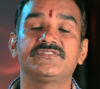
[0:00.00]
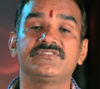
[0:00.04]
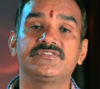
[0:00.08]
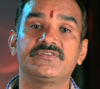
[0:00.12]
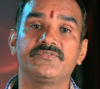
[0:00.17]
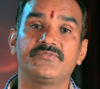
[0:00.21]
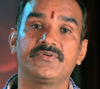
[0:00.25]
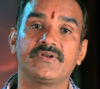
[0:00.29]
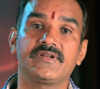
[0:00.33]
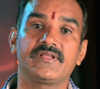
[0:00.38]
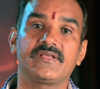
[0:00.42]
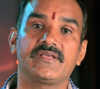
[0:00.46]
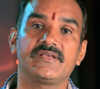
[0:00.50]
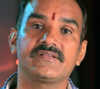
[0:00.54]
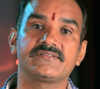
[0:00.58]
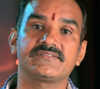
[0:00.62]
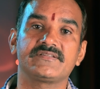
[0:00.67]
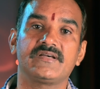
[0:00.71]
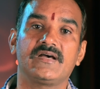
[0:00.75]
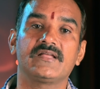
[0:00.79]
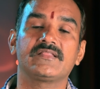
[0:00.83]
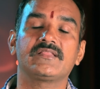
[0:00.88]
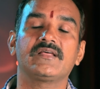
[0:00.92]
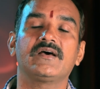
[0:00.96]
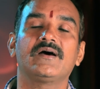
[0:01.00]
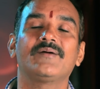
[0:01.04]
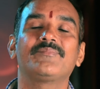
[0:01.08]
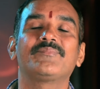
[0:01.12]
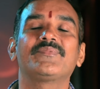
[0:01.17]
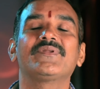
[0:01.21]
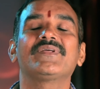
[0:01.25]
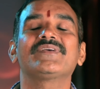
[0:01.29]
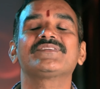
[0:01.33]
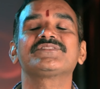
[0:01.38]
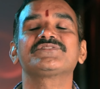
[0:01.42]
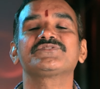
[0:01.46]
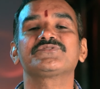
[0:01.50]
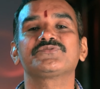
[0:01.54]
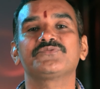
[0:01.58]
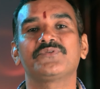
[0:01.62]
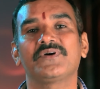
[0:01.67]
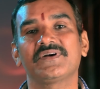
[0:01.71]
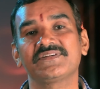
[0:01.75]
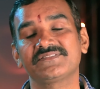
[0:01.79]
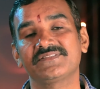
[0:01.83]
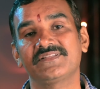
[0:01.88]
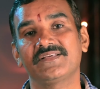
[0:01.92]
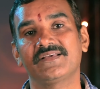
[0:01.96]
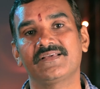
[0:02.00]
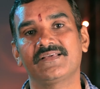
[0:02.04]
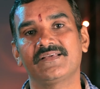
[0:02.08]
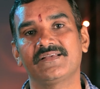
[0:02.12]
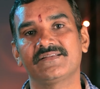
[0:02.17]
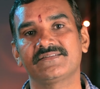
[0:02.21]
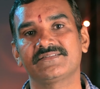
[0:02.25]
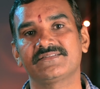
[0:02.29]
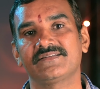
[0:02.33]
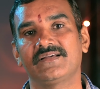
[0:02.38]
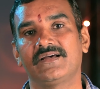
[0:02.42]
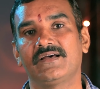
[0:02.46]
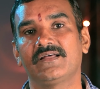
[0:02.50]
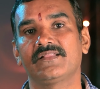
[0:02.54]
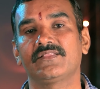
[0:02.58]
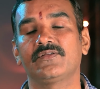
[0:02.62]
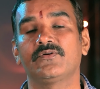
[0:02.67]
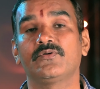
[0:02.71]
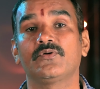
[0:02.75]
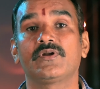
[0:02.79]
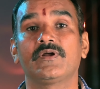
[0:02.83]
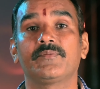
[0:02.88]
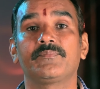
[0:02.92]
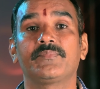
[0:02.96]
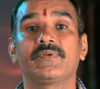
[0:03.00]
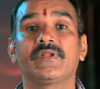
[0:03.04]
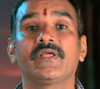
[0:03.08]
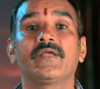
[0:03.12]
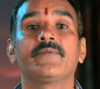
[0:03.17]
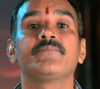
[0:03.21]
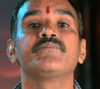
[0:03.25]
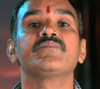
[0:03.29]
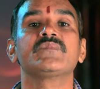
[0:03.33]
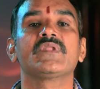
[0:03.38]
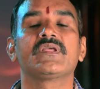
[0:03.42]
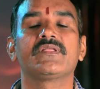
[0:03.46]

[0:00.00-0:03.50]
जीवन के साथ अपने स्वास्थ्य के साथ और अपने